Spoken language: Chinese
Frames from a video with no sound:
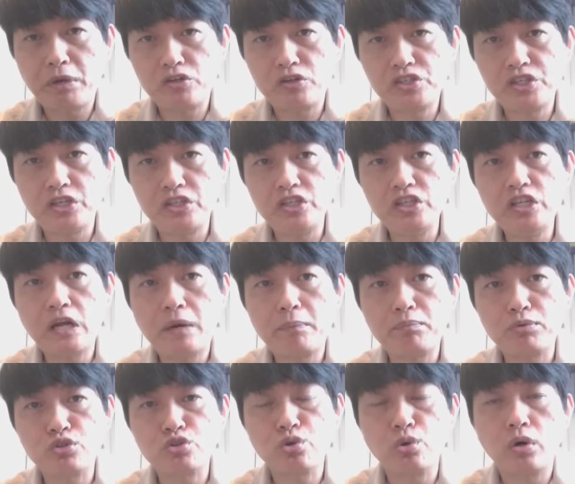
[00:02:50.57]
天的表现依然
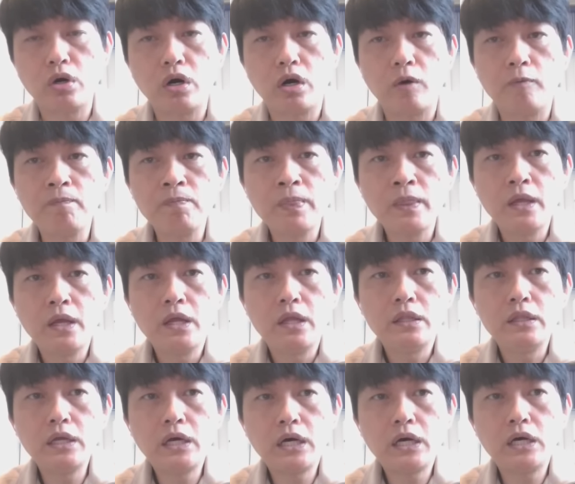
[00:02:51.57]
不错哈、哦。
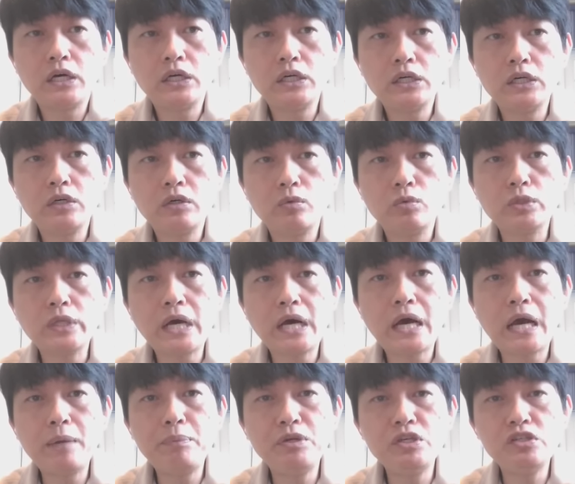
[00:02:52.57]
那呃五大
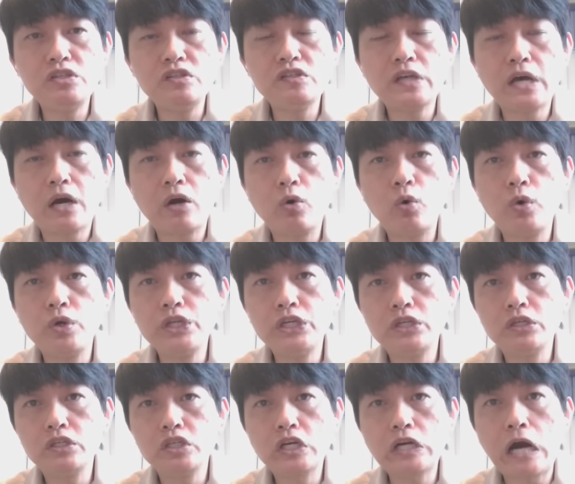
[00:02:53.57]
I P C 厂获
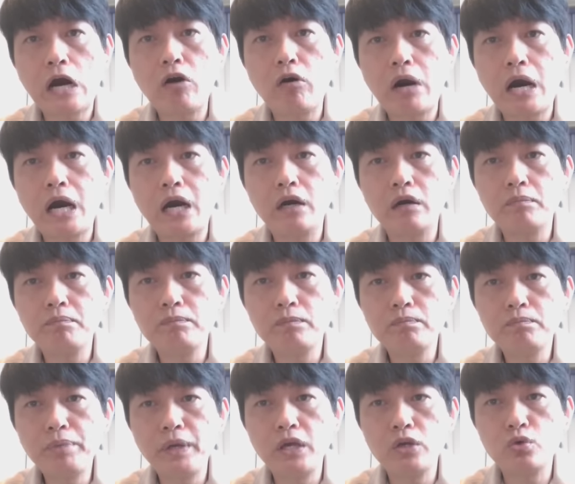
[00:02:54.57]
利高昂。
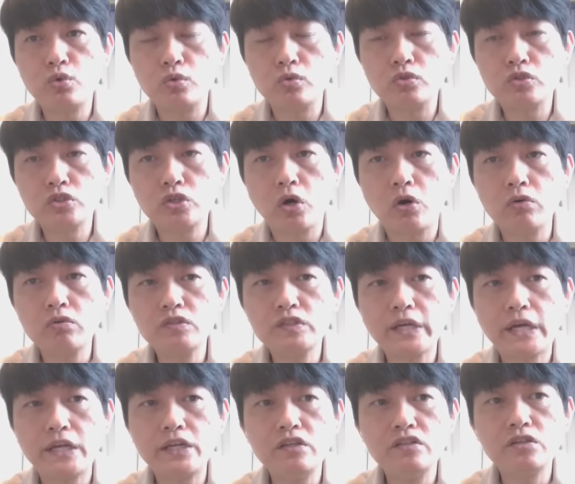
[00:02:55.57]
配股冲
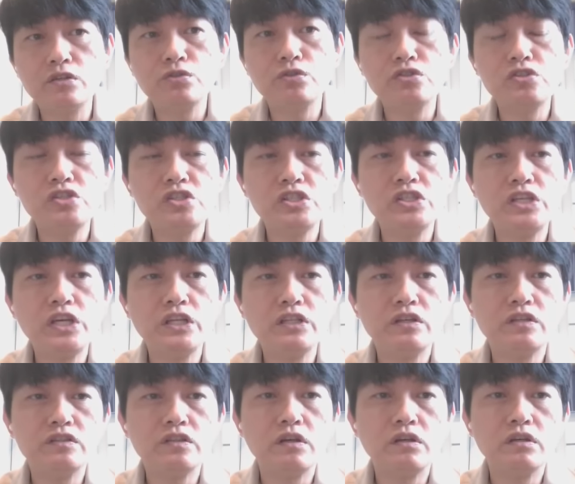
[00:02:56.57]
战力，这就是今天
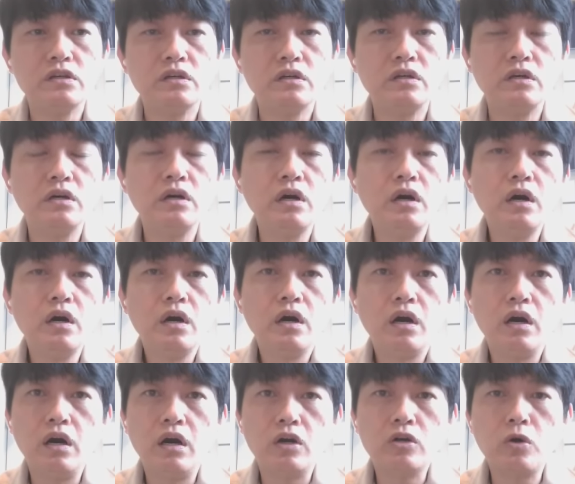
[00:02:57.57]
的这个
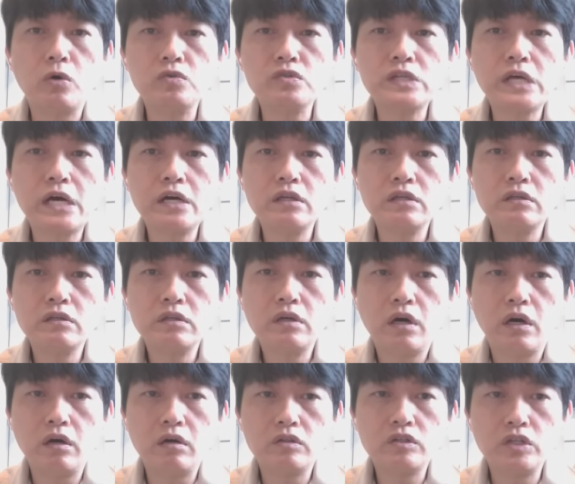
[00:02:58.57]
呃工商
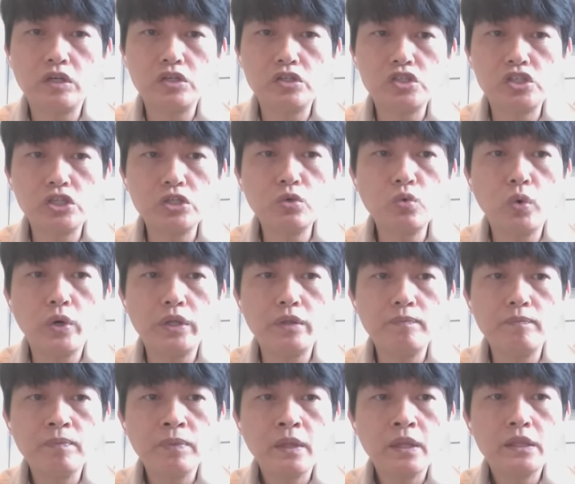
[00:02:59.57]
好、哦、的新
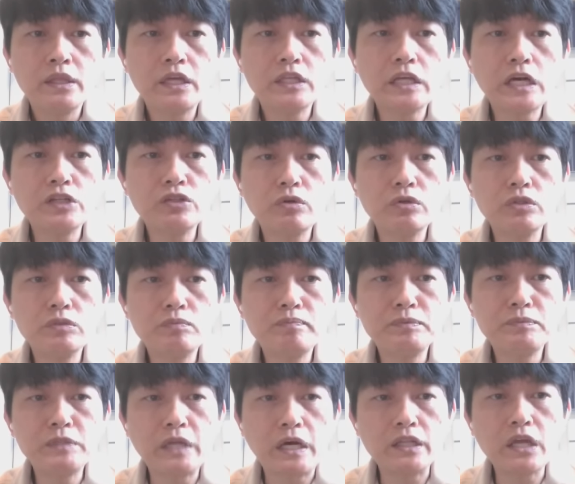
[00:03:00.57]
闻。那当中
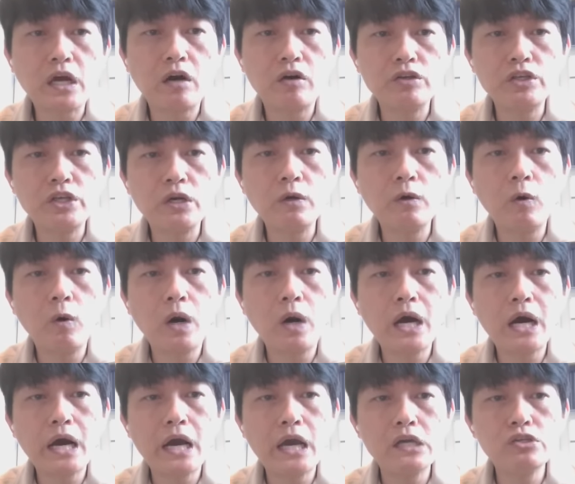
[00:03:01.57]
讲到研
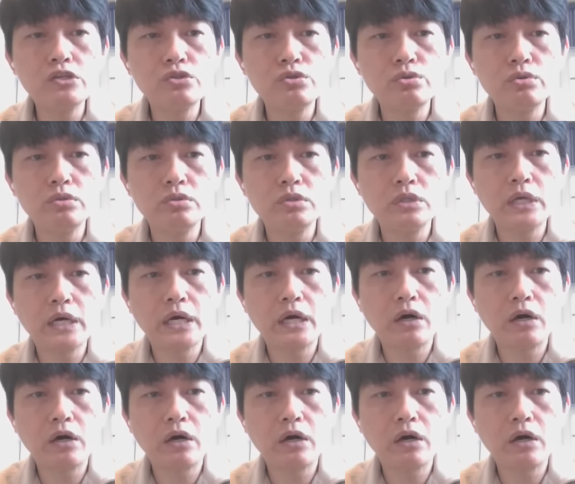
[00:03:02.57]
华、爱讯